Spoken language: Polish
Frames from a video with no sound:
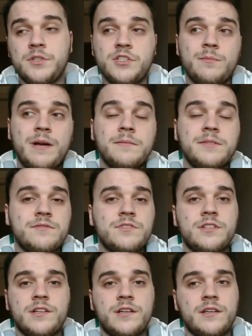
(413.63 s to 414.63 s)
Bo jeżeli mamy
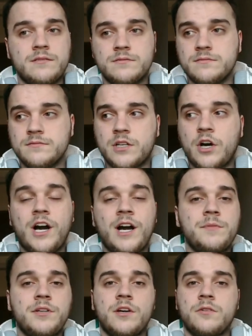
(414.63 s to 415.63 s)
dziewczynę i
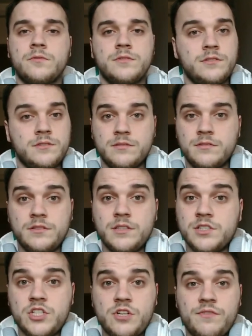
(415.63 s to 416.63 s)
kochamy ją i
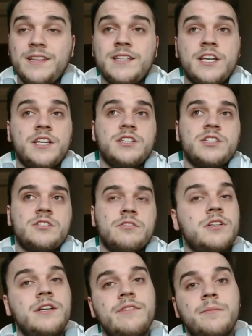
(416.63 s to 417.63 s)
jest świetnie, jest
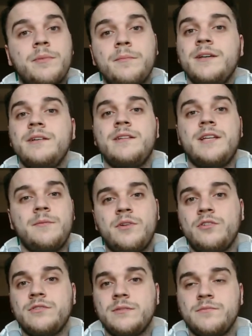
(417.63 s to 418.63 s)
szczęśliwy,
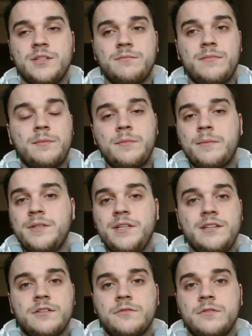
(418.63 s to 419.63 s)
pamiętajmy o tym, że mamy
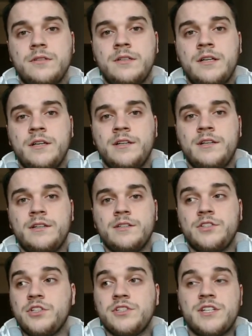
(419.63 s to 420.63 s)
mamy jedną.
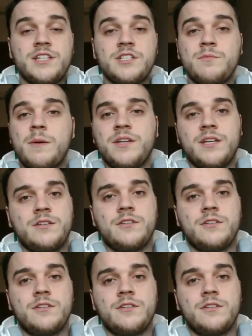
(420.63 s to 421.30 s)
Siostrę też mamy